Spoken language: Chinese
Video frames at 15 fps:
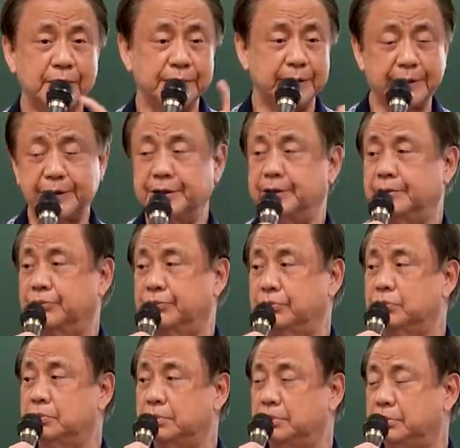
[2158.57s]
你可以
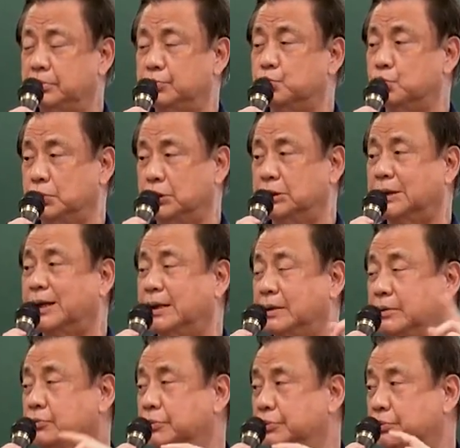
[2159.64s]
符合
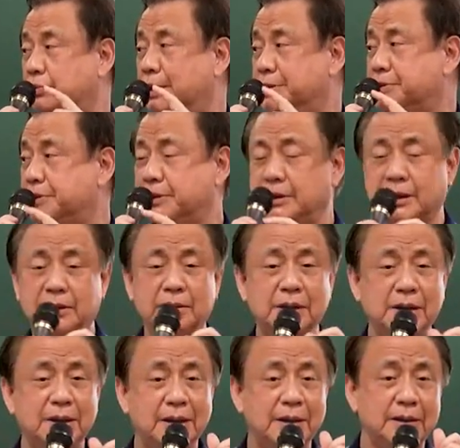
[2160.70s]
刚吴吴老师提到，
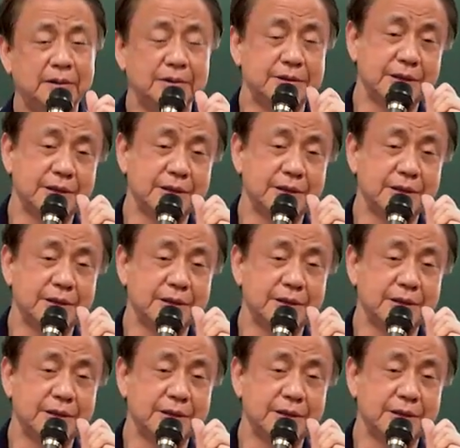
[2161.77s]
我